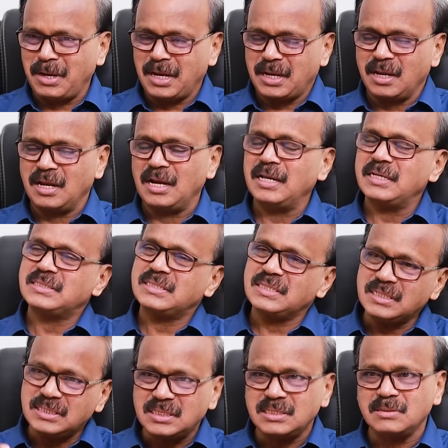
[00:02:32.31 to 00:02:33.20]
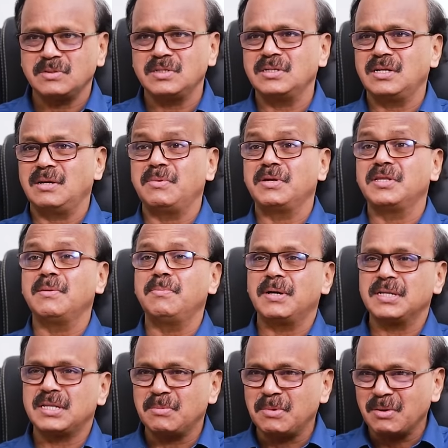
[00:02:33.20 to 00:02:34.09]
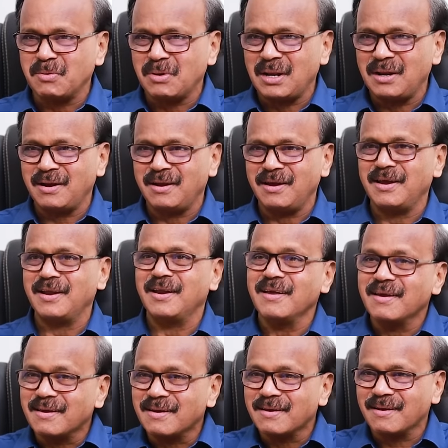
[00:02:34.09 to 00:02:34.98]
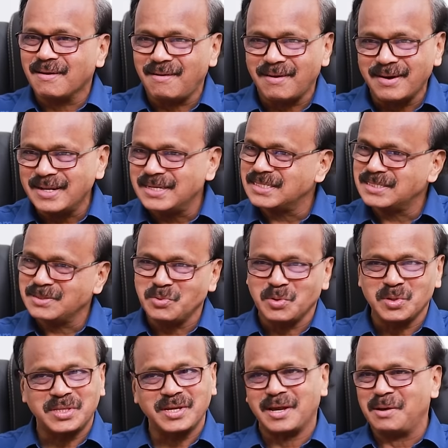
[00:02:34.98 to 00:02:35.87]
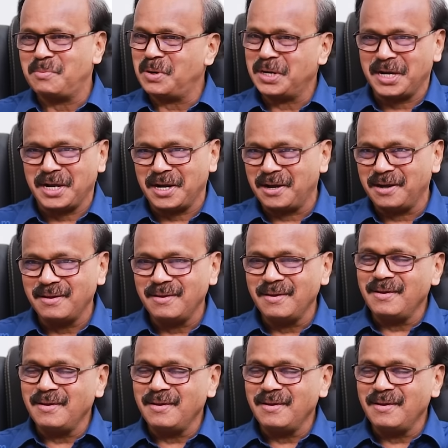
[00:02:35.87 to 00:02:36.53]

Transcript: மேக்கிங்லேயே சிஜி வந்து நம்ம எதிர்பார்த்த மாதிரி வரலன்னா இன்றைக்கி இருக்கிற ஆடியன்ஸு ஒத்துக்கே மாட்டாங்க